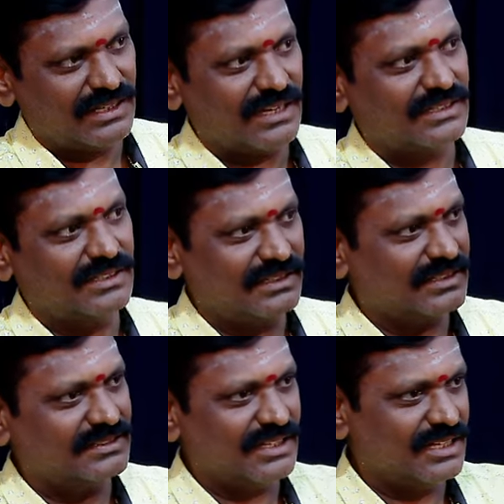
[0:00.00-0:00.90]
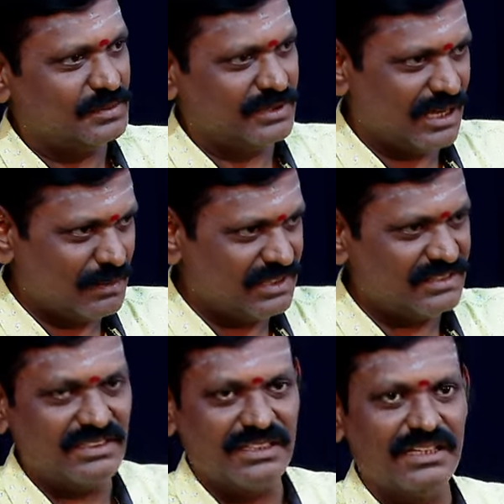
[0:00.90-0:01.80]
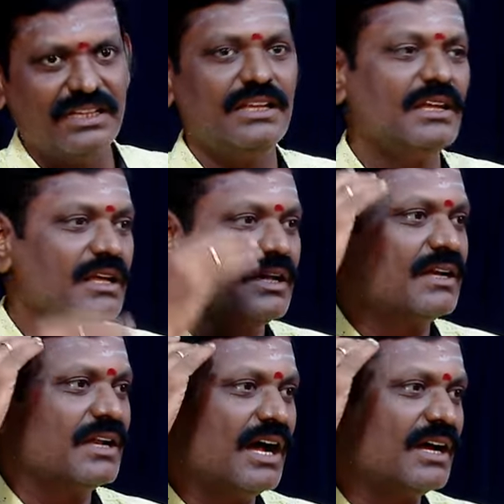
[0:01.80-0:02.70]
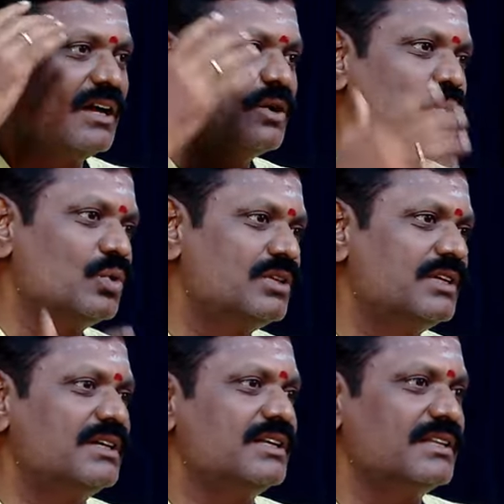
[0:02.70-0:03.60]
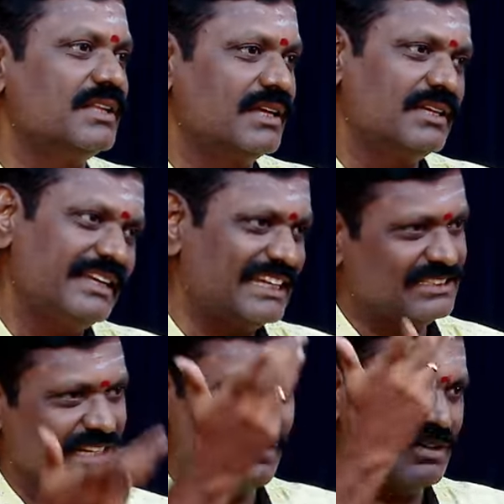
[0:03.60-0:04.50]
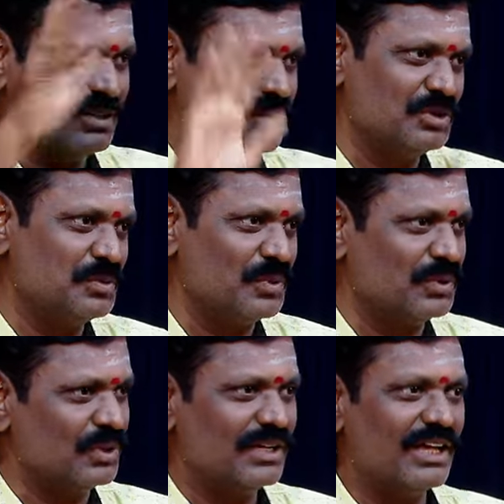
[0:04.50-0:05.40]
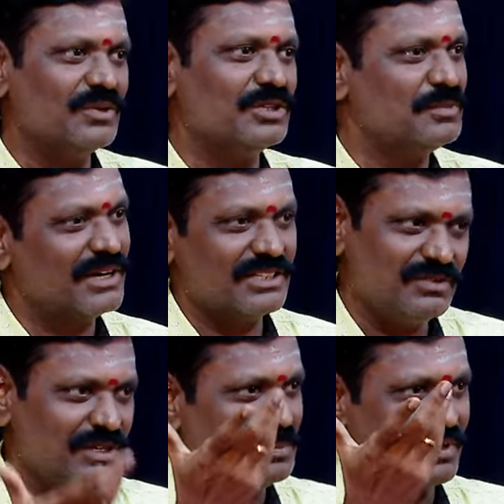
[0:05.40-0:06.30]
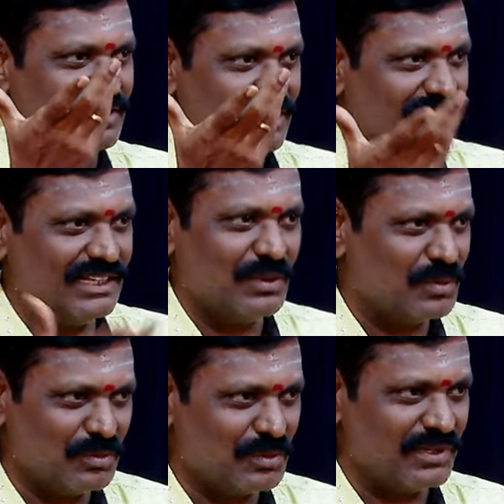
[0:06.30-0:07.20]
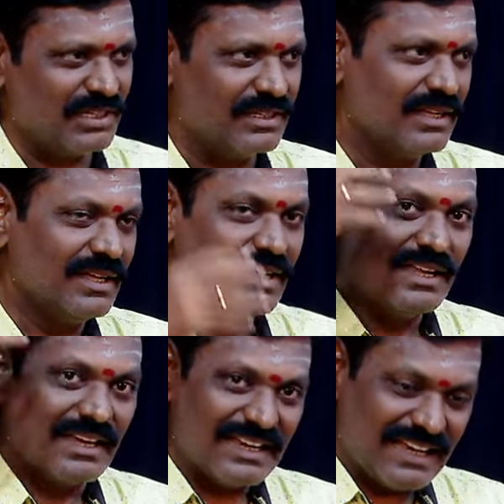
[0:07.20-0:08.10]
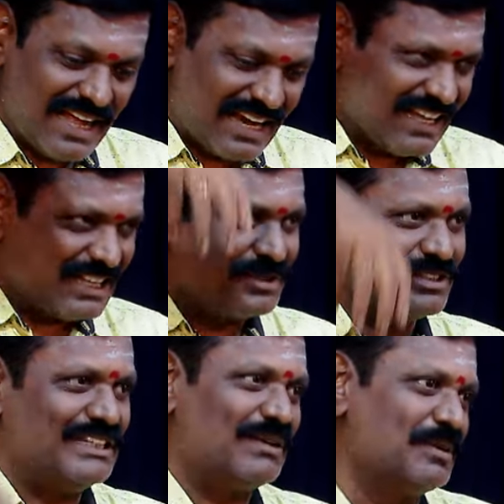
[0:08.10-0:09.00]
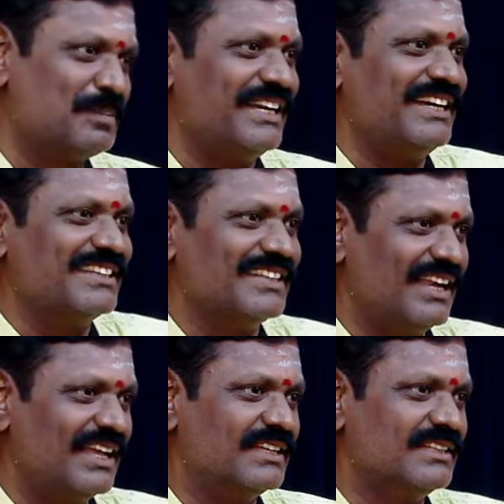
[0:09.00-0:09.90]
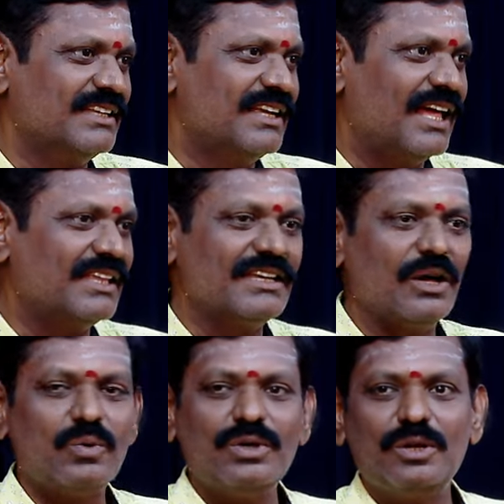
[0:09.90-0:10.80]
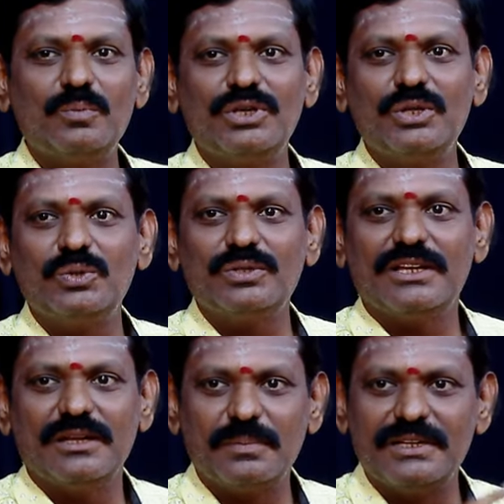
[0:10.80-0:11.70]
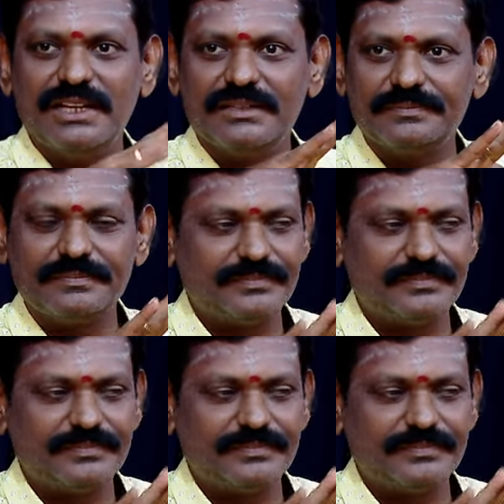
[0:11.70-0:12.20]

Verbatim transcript: டாக்டர் நர்ஸ் ஆஸ்பத்திரி ஆம்புலன்ஸுக்கு நானாக கொடுத்துக்கிட்டு இருந்தேன் நேச்சரலாக வர்றது வந்துட்டு போட்டோம் அது வந்து மனசு வெளிப்படுத்துறது அதுக்கு நான் ஒன்றும் பண்ண முடியாது நானாக அதை வந்து டெவலப் பண்ணிகிட்டு இருந்தேன்ல அதுக்கு நான் கொடுக்குற முக்கியத்துவத்தை என்ன பண்ணிட்டேன்